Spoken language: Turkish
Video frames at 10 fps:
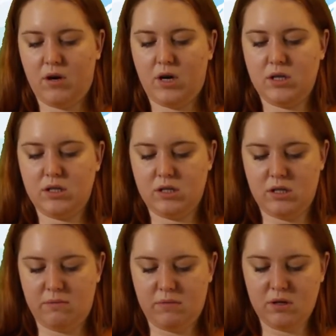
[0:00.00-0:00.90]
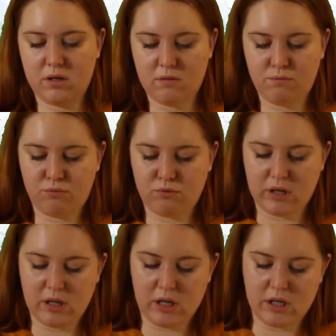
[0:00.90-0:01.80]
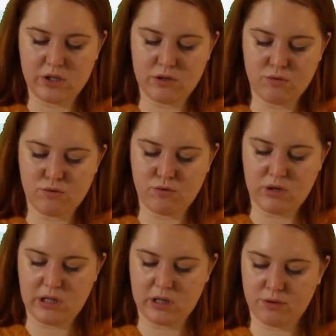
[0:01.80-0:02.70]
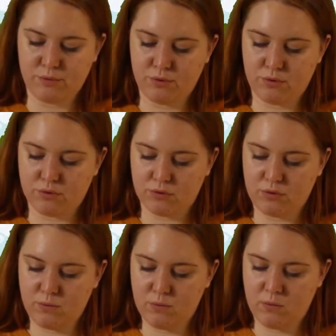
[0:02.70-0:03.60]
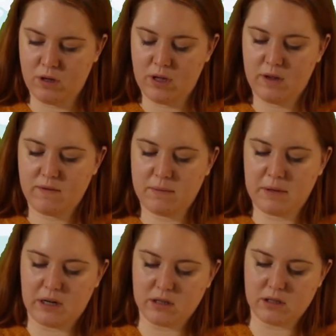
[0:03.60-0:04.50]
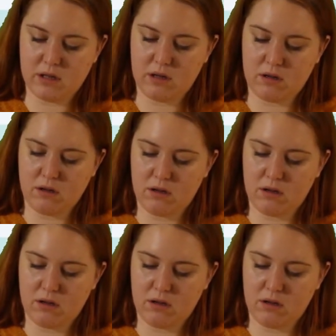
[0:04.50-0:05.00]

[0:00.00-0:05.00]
Aynı işlemi Buradaki keçenin üstüne de yapıyorum. Ve biraz da